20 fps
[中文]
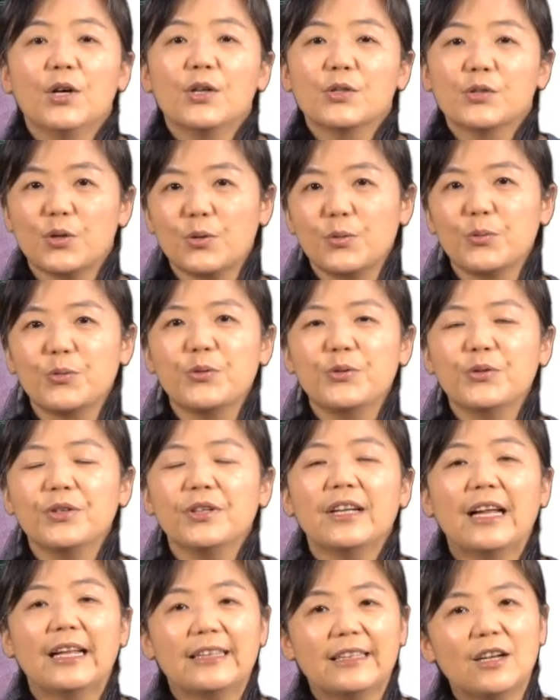终于
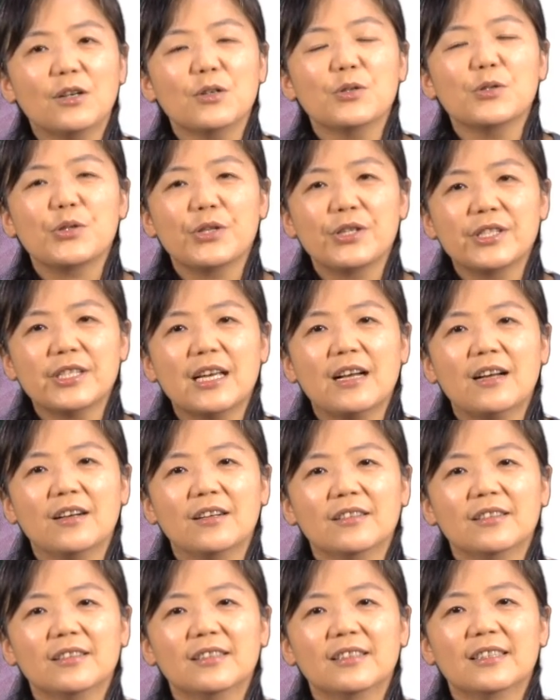来到了学校，
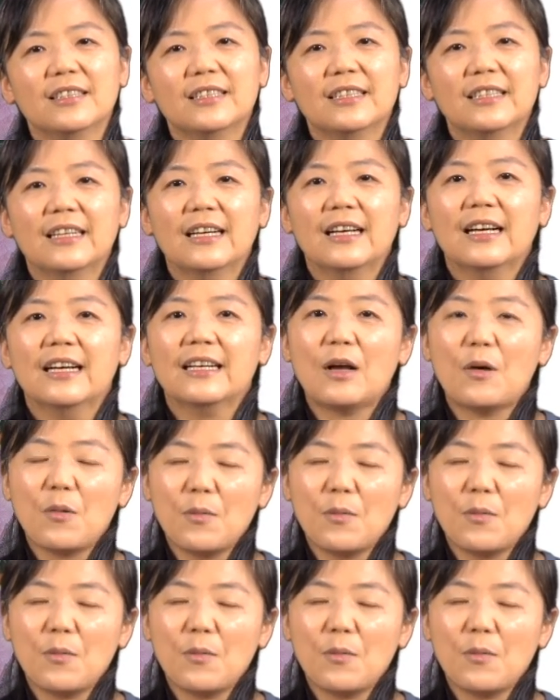跟